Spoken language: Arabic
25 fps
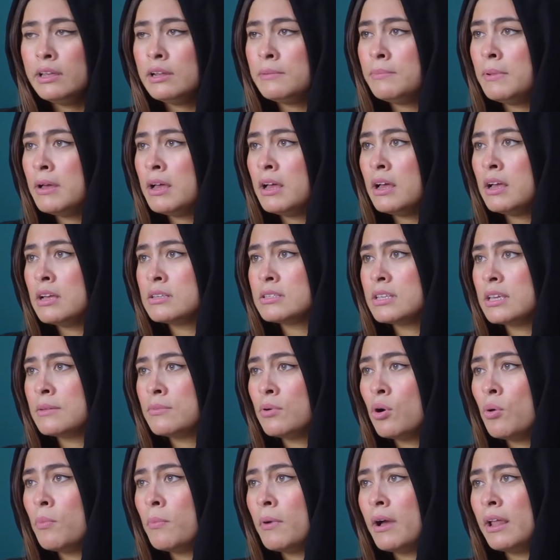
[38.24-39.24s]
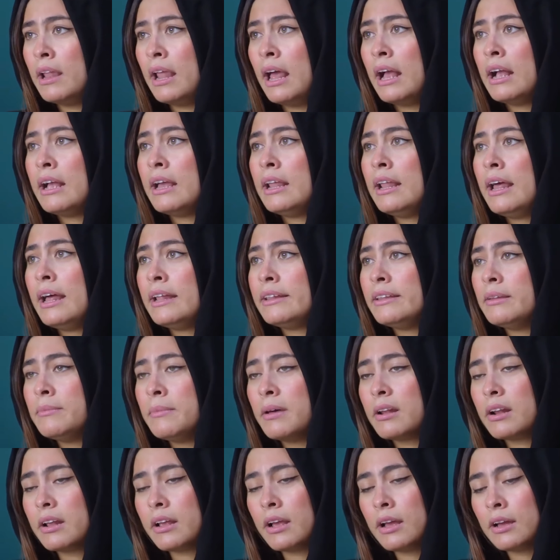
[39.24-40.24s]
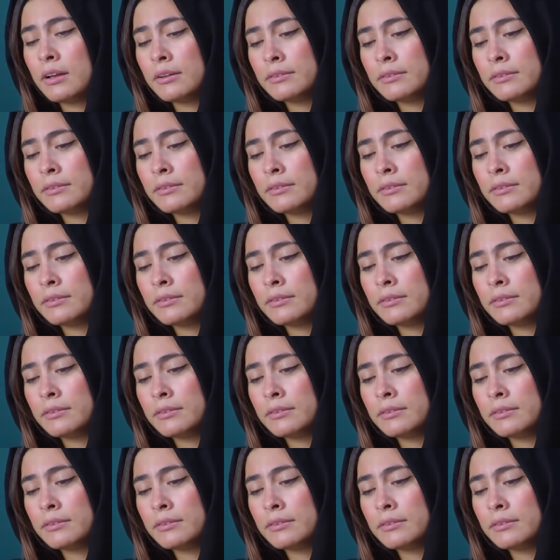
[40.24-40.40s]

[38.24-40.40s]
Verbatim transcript: العيال بقى سايباهم مع الحاجه لحد ما